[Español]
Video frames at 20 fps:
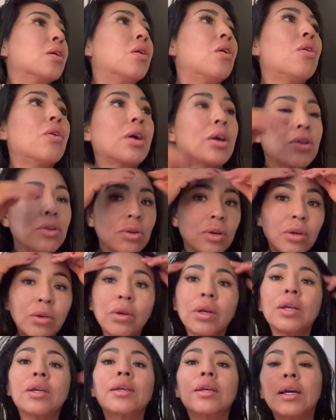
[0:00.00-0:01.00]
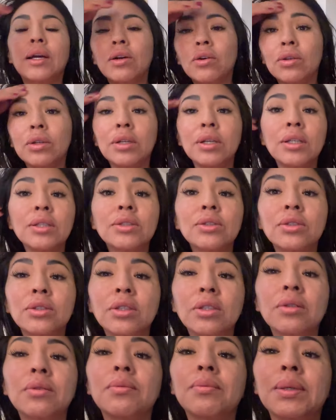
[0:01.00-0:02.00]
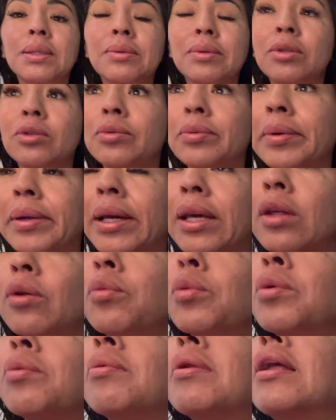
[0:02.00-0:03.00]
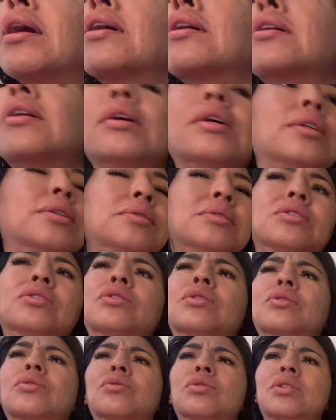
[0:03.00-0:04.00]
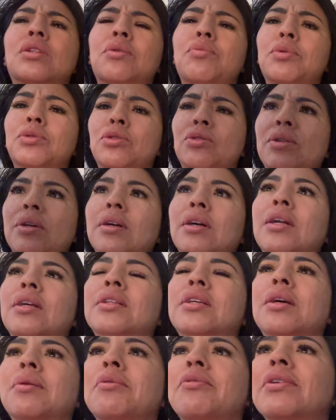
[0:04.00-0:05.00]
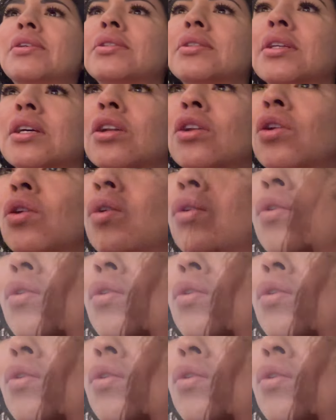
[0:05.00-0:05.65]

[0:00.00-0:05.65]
Ok, yo creo que ya con eso, soy más o me habría quedado muy blanca. y listo. cosa le puso tan grande que me fastidio. el a